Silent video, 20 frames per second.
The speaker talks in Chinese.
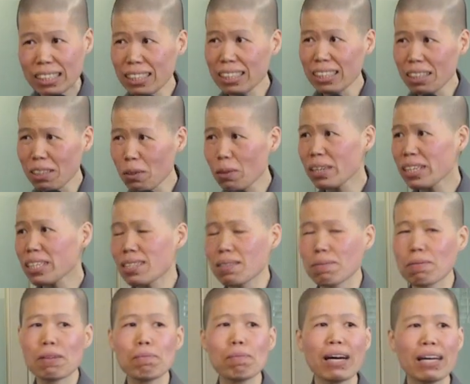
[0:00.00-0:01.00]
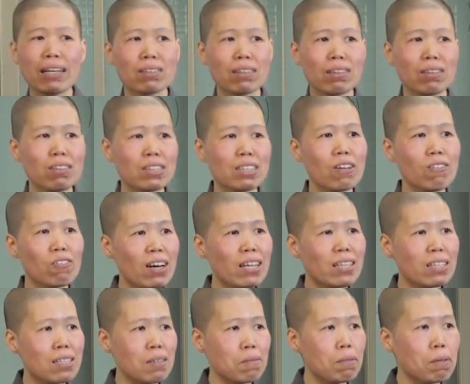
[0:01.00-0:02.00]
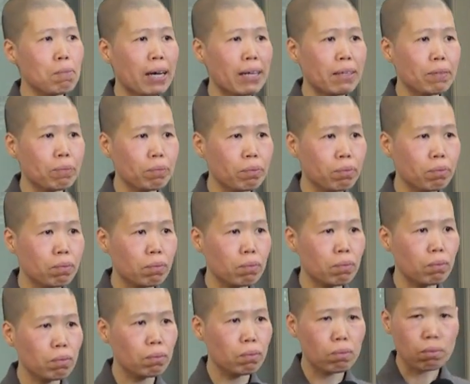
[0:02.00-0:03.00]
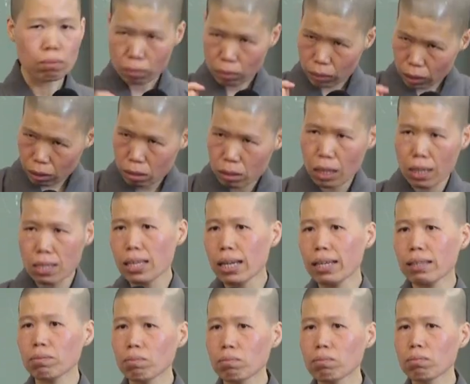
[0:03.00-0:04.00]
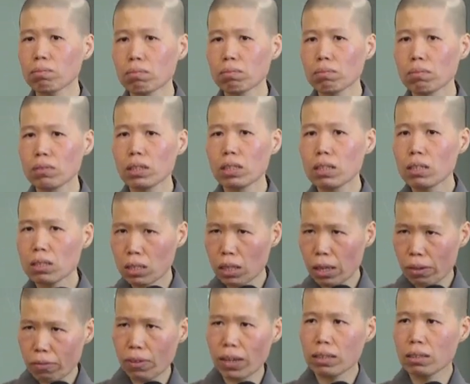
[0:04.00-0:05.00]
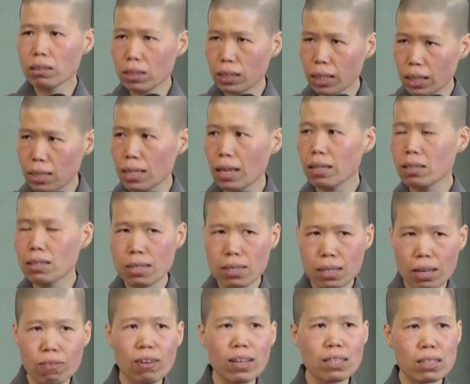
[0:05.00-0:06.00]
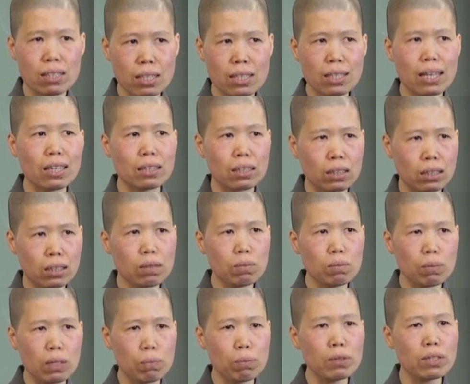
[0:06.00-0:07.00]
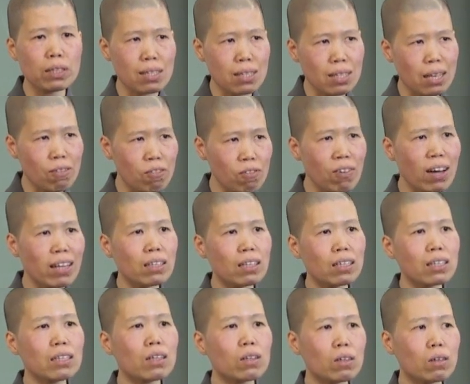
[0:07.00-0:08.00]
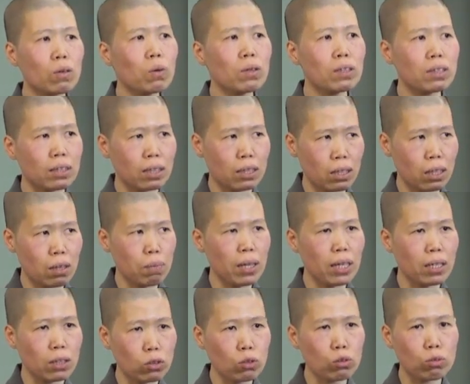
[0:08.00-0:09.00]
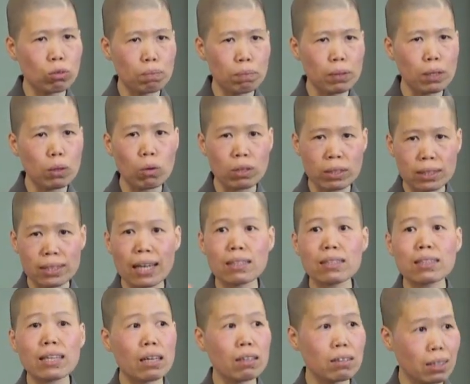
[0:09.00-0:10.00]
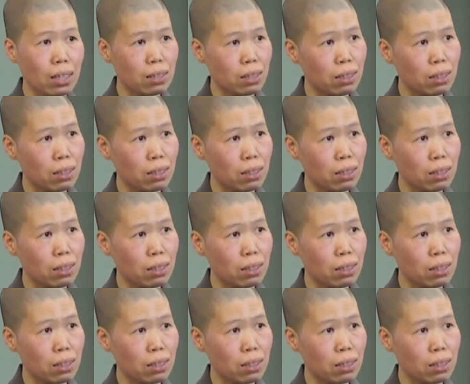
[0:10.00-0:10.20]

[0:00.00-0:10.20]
可能会怎么办？再犯了怎么办？再忏。再犯再忏再犯再忏，可是你不能在犯的一个过程里面，你就准备我下次还要再。